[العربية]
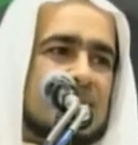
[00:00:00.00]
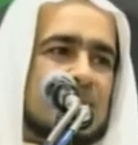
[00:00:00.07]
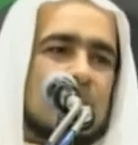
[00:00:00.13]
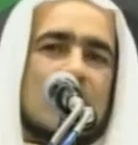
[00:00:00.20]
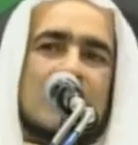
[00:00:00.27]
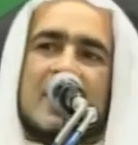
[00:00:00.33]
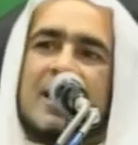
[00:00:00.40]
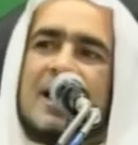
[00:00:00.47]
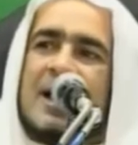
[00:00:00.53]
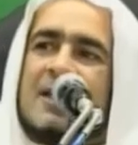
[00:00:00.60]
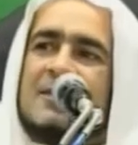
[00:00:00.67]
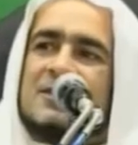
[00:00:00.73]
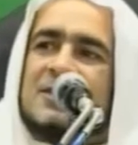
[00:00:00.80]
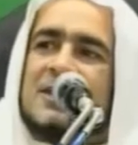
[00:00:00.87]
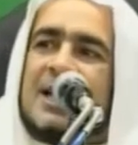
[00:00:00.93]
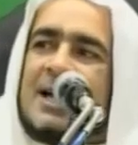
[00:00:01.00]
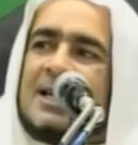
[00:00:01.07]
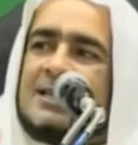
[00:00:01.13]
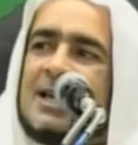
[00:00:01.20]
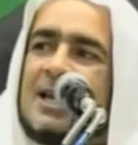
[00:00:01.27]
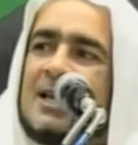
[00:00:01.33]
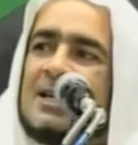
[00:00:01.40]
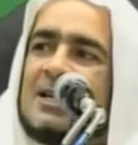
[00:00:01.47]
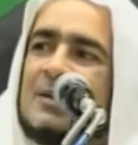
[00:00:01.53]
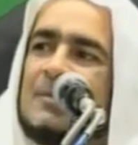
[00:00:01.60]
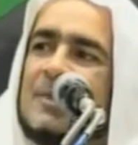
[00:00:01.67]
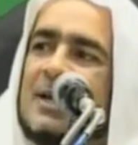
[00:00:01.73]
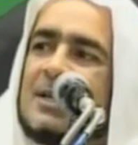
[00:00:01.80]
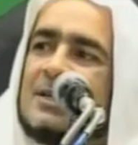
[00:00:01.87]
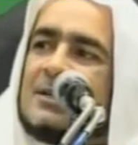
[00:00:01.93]
وملاذ شيعة أهل
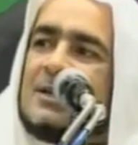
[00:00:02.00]
البيت